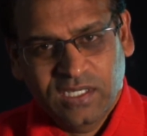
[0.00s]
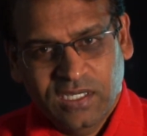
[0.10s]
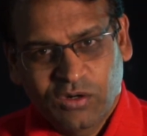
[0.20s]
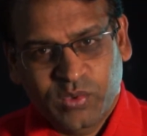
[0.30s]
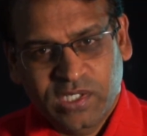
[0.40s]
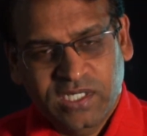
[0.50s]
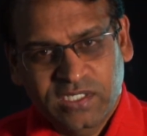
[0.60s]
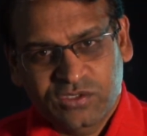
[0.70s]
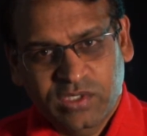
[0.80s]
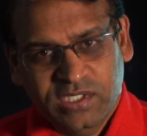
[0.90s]
ఓపెన్
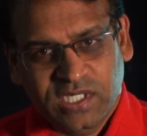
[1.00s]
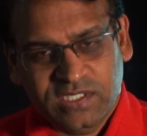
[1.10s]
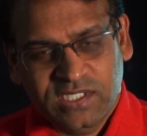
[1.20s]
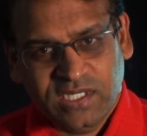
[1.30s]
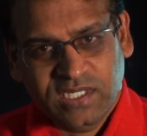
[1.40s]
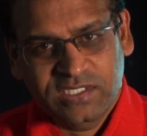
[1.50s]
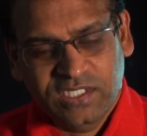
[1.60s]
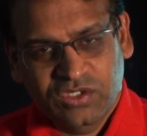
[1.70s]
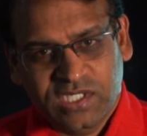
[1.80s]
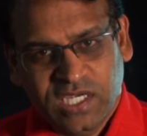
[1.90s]
ఎండింగ్ స్టోరీ స్ట్రక్చర్గా
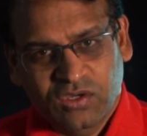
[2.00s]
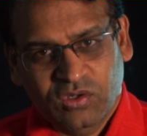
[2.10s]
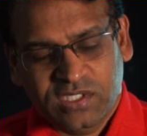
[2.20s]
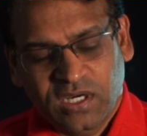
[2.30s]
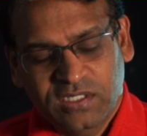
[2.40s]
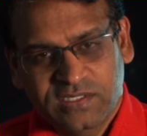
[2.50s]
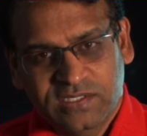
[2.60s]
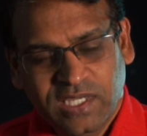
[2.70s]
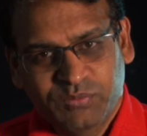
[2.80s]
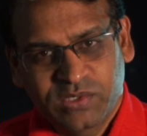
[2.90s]
చేయొచ్చా అని ఒకసారి
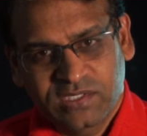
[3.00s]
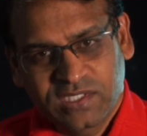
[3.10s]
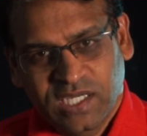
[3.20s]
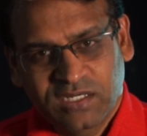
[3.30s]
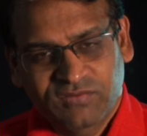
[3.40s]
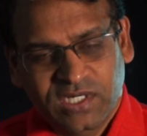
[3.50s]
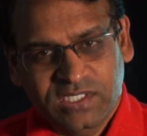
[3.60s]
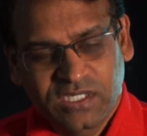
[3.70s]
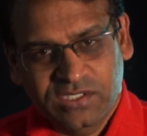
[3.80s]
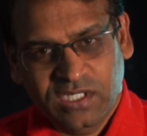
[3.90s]
ఆలోచిస్తే అనిపించింది యా
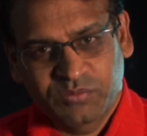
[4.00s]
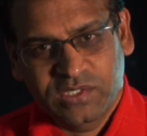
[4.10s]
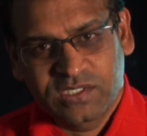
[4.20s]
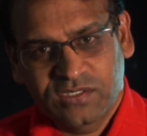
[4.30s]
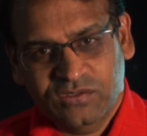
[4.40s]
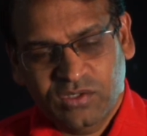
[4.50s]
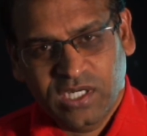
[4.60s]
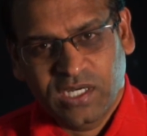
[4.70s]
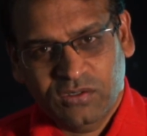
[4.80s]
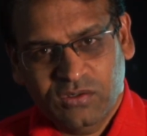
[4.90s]
డెఫినెట్గా చేయొచ్చు అనిపించింది సో
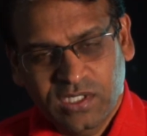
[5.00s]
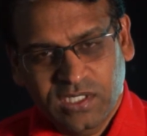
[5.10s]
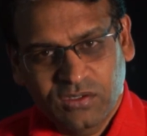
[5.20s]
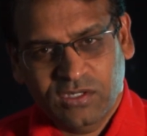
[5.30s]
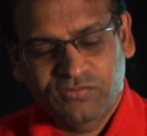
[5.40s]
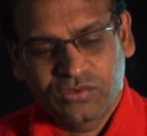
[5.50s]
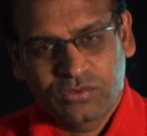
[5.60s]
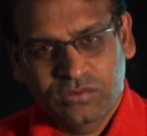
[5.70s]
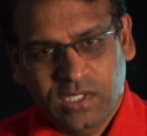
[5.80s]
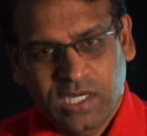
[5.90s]
నేను అనుకుని ఒక ఫ్యూ
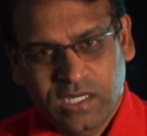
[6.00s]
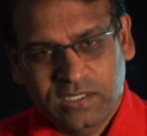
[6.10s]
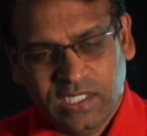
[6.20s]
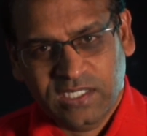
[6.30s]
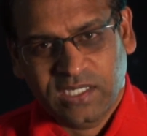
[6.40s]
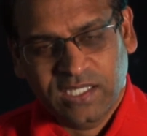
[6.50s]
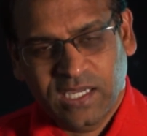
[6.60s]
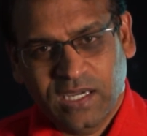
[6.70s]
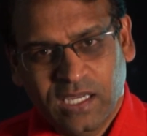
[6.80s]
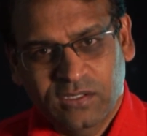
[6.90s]
దానికి కథ
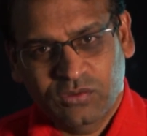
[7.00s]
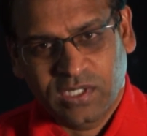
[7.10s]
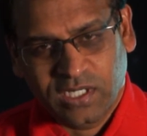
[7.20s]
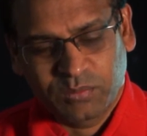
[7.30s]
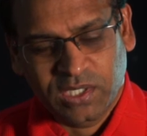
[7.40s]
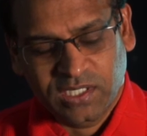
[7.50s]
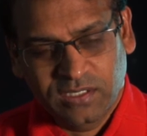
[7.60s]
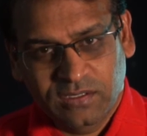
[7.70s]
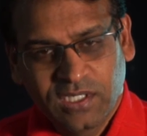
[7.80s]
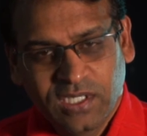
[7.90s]
అల్లుకున్నాను అనమాట
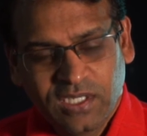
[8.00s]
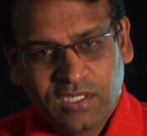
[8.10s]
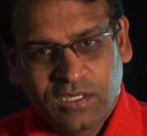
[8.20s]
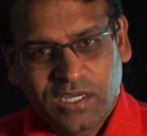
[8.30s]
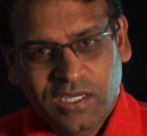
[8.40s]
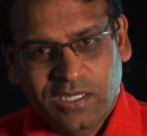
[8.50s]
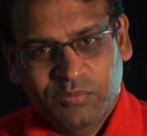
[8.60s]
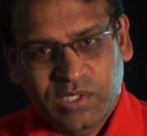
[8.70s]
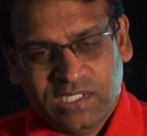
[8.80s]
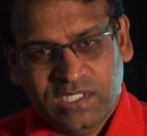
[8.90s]
నేను
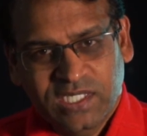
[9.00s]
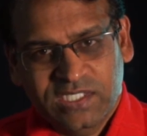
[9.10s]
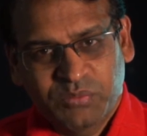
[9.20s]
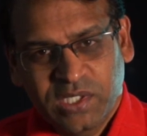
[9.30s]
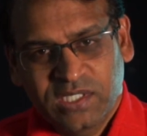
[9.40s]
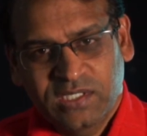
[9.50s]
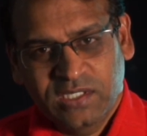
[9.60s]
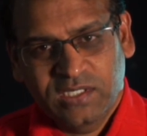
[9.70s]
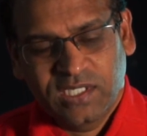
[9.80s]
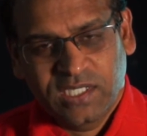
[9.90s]
బట్ నేను చెప్పేది
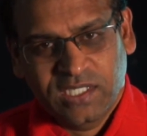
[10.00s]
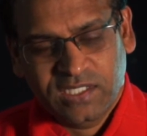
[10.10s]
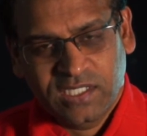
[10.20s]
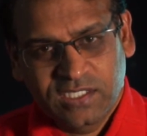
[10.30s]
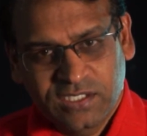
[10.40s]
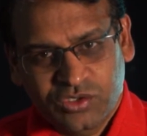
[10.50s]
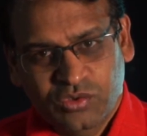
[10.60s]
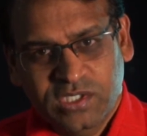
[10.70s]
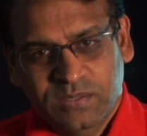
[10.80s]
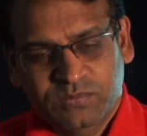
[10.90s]
ఏదైతే ఈ
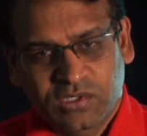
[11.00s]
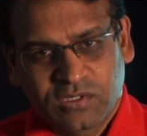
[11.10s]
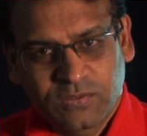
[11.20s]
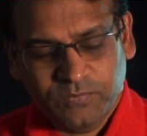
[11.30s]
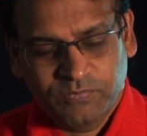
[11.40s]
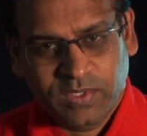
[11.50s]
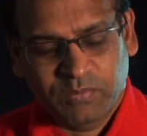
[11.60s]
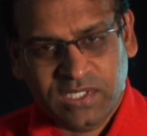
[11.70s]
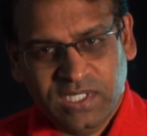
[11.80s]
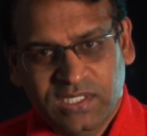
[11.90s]
స్టోరీ చెప్తున్నానో
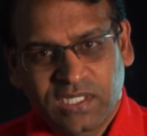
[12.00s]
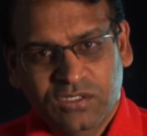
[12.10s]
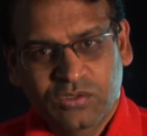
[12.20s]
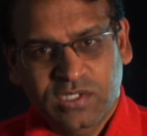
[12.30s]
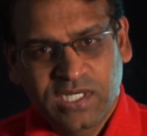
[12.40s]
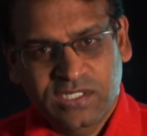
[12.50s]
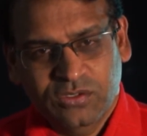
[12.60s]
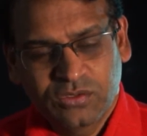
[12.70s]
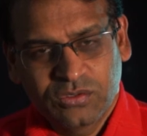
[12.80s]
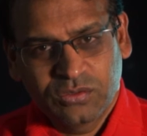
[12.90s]
బట్ నథింగ్ టు రిలేట్
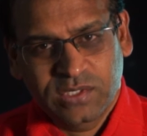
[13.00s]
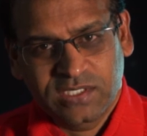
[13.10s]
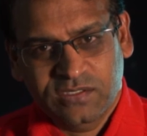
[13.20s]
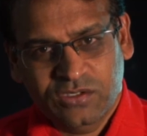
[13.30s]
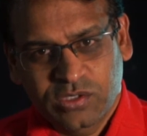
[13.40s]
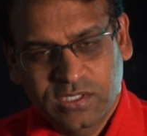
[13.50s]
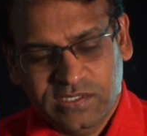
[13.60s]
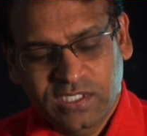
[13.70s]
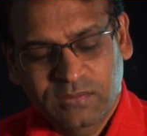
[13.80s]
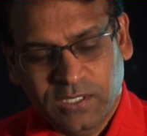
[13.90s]
టు దట్ స్టోరీ
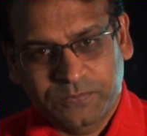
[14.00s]
సినిమా